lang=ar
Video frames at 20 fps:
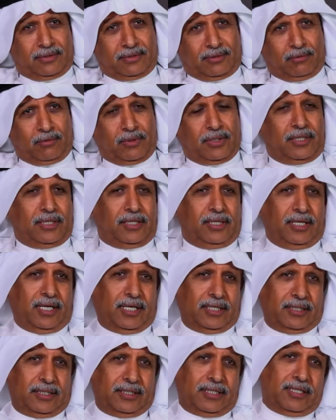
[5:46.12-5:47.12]

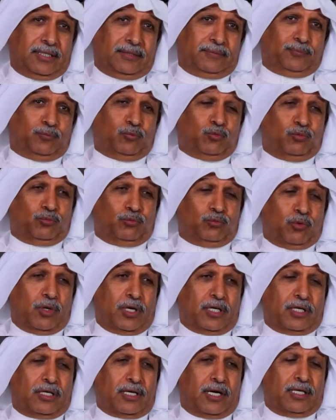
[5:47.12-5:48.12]
والحقيقة
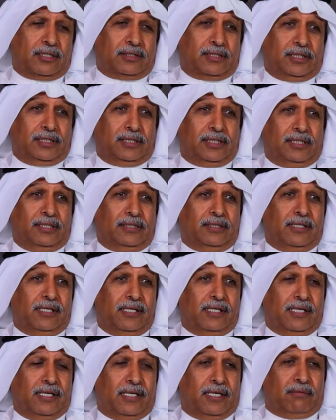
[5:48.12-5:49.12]
وإن كانت عندي
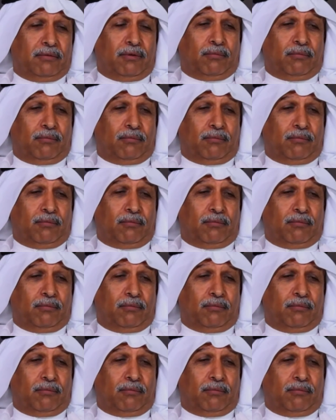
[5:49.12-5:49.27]
من